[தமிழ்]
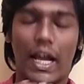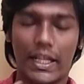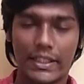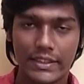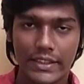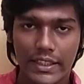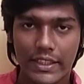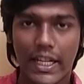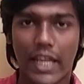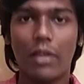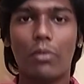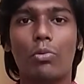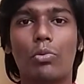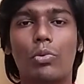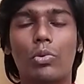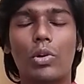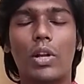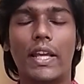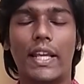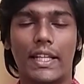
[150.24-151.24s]
அந்த
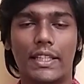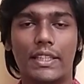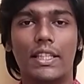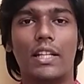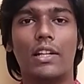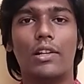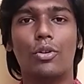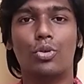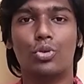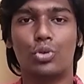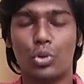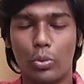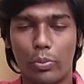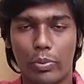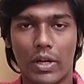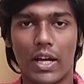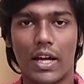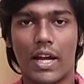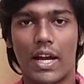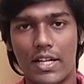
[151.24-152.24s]
டைமுக்குள்ளே எந்த அளவுக்கு
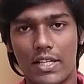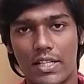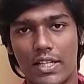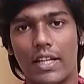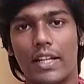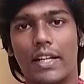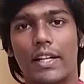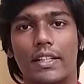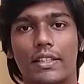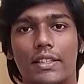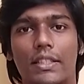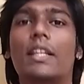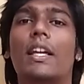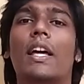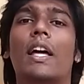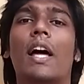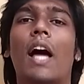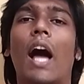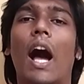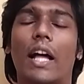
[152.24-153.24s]
சூப்பராக காட்சிகளை எடுத்து
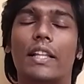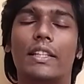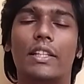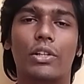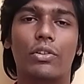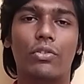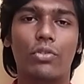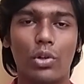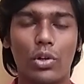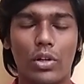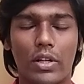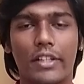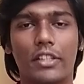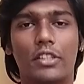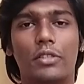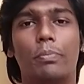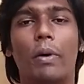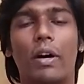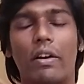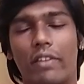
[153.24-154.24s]
அது எவ்வளோ
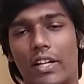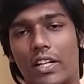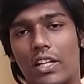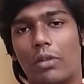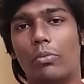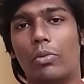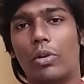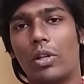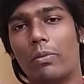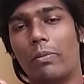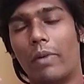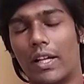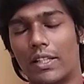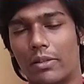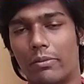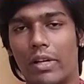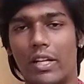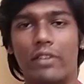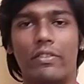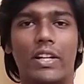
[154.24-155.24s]
கிறிஸ்பாக வெட்ட முடியுமோ
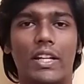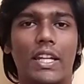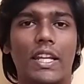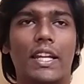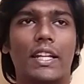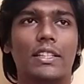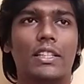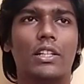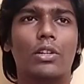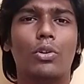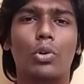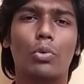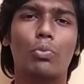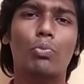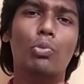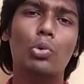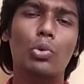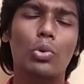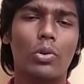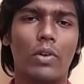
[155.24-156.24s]
அந்த மாதிரி வெட்டி கிட்டத்தட்ட ஒரு
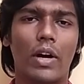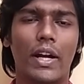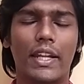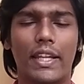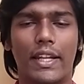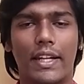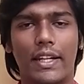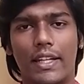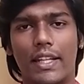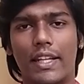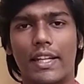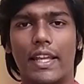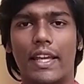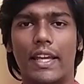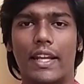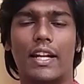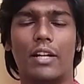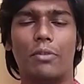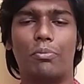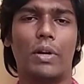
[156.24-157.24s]
மூணு வாட்டி எடிட்டிங்
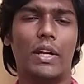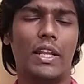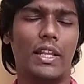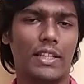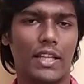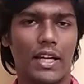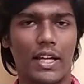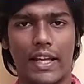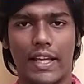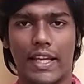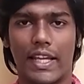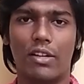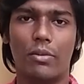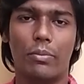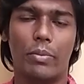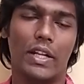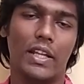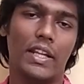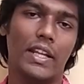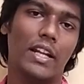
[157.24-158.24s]
லேயர் கட் பண்ணியிருந்தா நான்
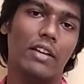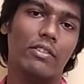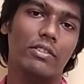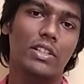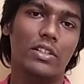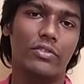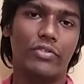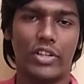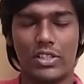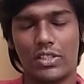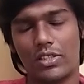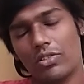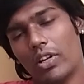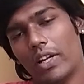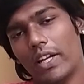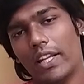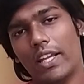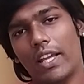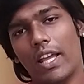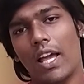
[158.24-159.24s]
கேள்விப்பட்டேன் ஏன்னா வந்து ஃபஸ்ட்
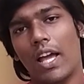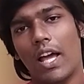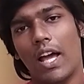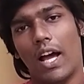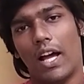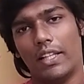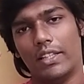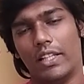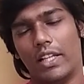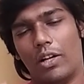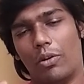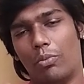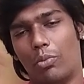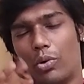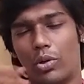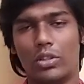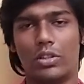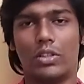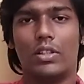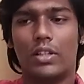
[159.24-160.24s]
வாட்டி அந்த
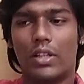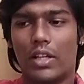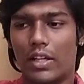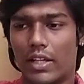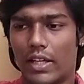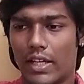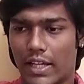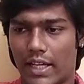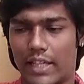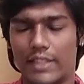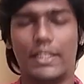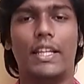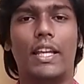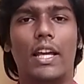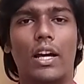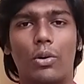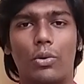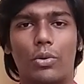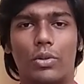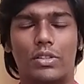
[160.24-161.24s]
முழுத்த
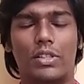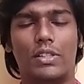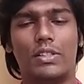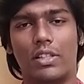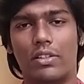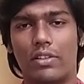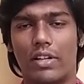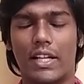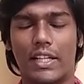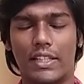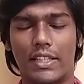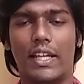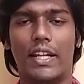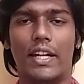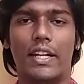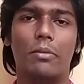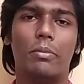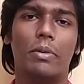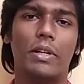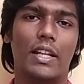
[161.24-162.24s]
கதையாக ஒரு சிக்ஸ் ஹவர்
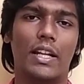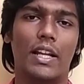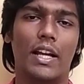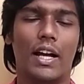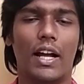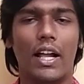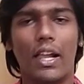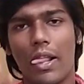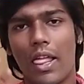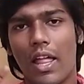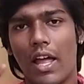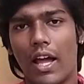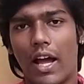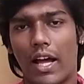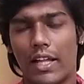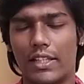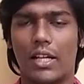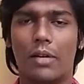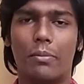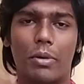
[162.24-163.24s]
கதையாக ரெடி பண்ணியிருக்காங்க
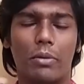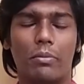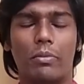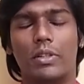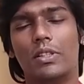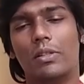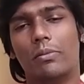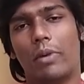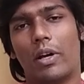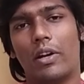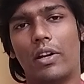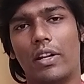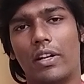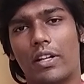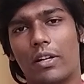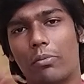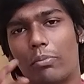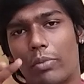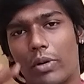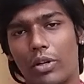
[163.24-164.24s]
அதுக்கப்புறம் வந்து
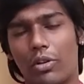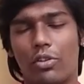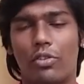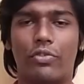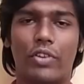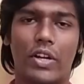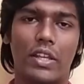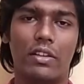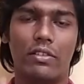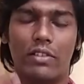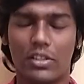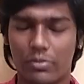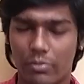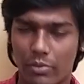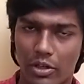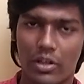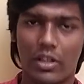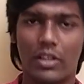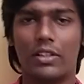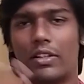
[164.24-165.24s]
மறுபடியும் ட்ரிம் பண்ணி ஒரு ஃபைவ் ஹவர்ஸ்
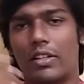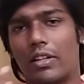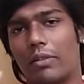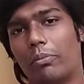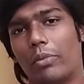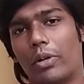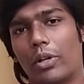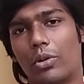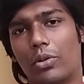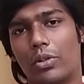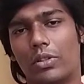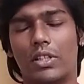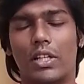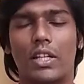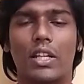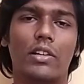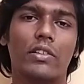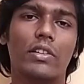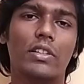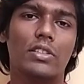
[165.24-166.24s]
மறுபடியும் ட்ரிம் பண்ணி ஒரு
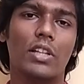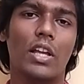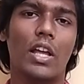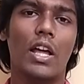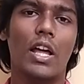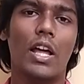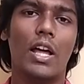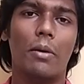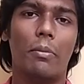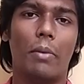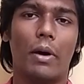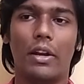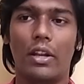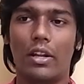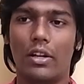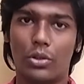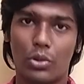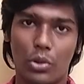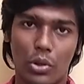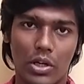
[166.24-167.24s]
த்ரீ ஹவர்ஸ்
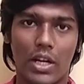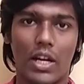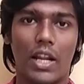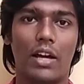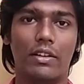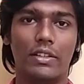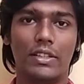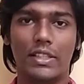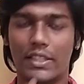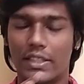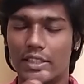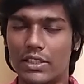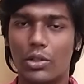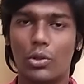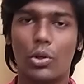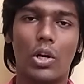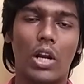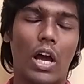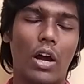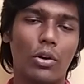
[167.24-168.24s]
மறுபடியும் டோட்டலாக வந்து இந்த
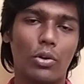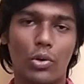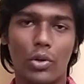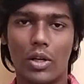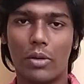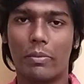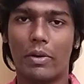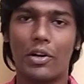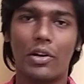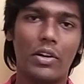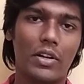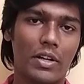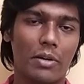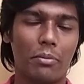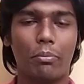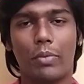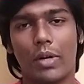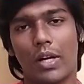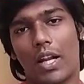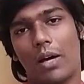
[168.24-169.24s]
ஒரு லாக்டவுனில் மறுபடியும்
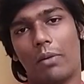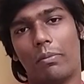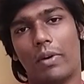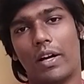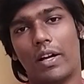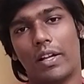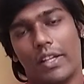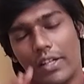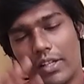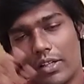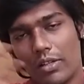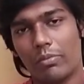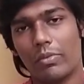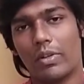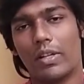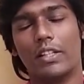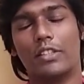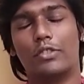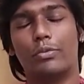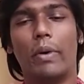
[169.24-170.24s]
ட்ரிம் பண்ணலாமா இன்னும்
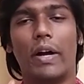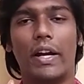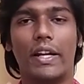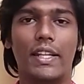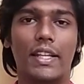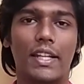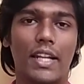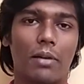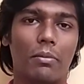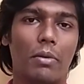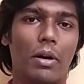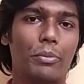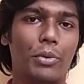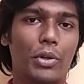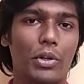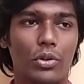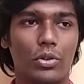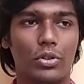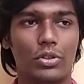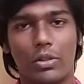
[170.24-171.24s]
கிறிஸ்பாக அடிக்கலாமா
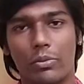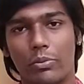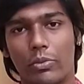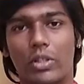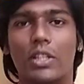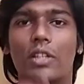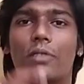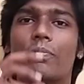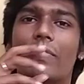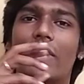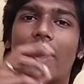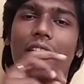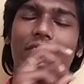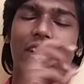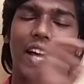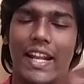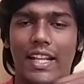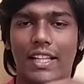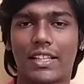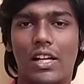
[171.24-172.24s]
அப்படின்னு யோசிக்கும் போது
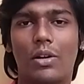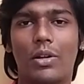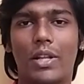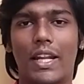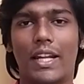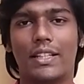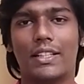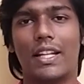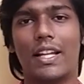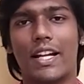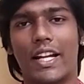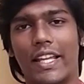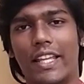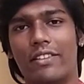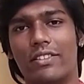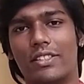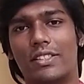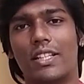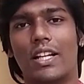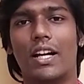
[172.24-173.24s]
வேறு ஏதாவது ஒரு இடத்துல
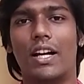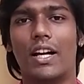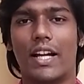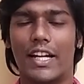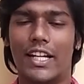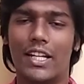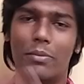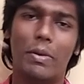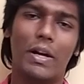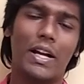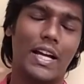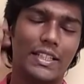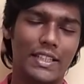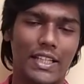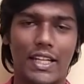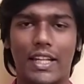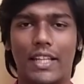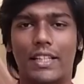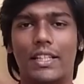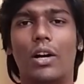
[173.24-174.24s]
கையை வச்சா கண்டிப்பாக
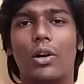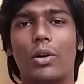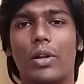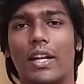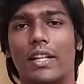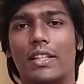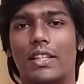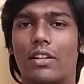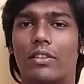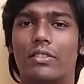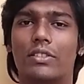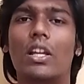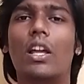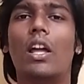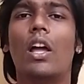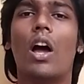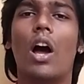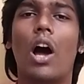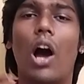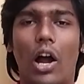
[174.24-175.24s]
கதையில் ஏதாவது ஒரு இடத்துல வந்து
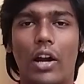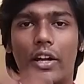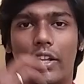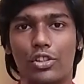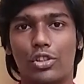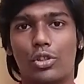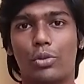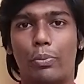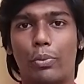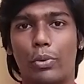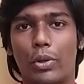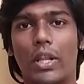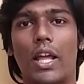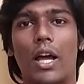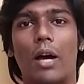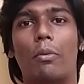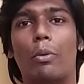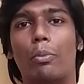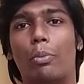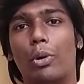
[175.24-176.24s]
ஆடியன்ஸுக்கு
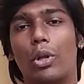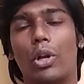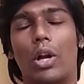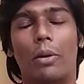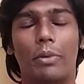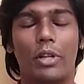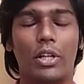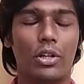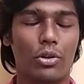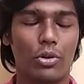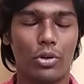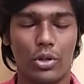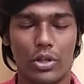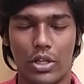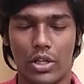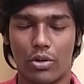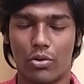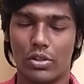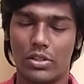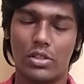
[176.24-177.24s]
புரியாமல் போயிடும் அப்படின்ற ஒரு
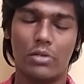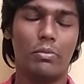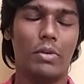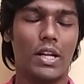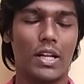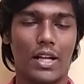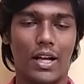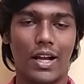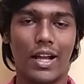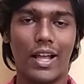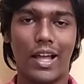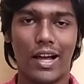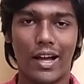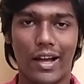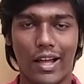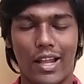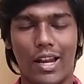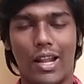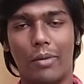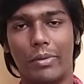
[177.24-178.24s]
கொஸ்டின் மார்க்காக
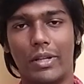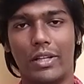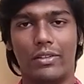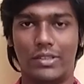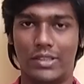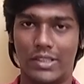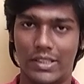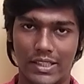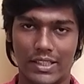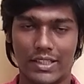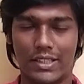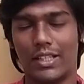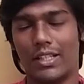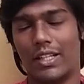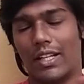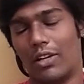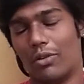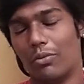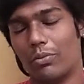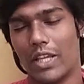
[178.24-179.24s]
அங்கெல்லாம் அப்படியே வந்து
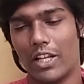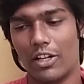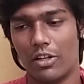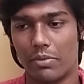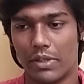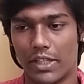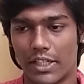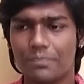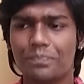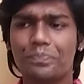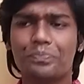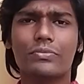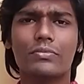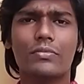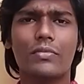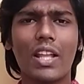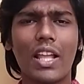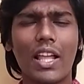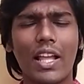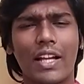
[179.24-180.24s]
நிறுத்ததுனாகவும் கேள்விப்பட்டேன்
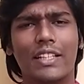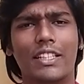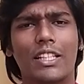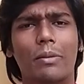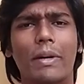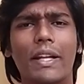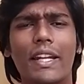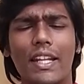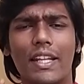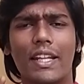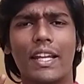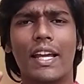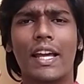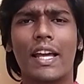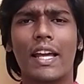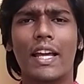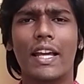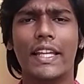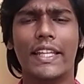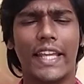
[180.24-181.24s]
இந்த மாதிரி
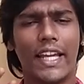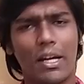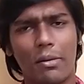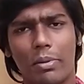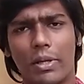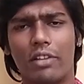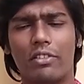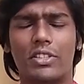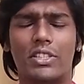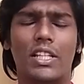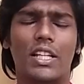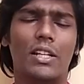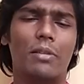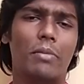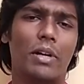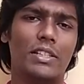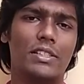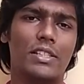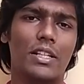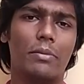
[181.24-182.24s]
ஏகப்பட்ட
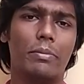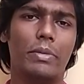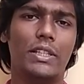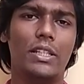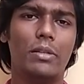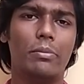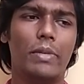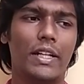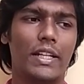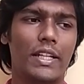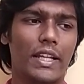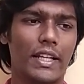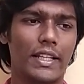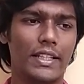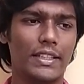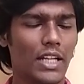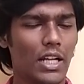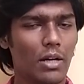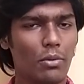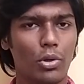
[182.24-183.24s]
விஷயங்கள் மாஸ்டரை பற்றி பட்
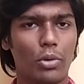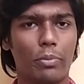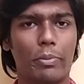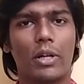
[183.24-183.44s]
இதெல்லாம் ஒரு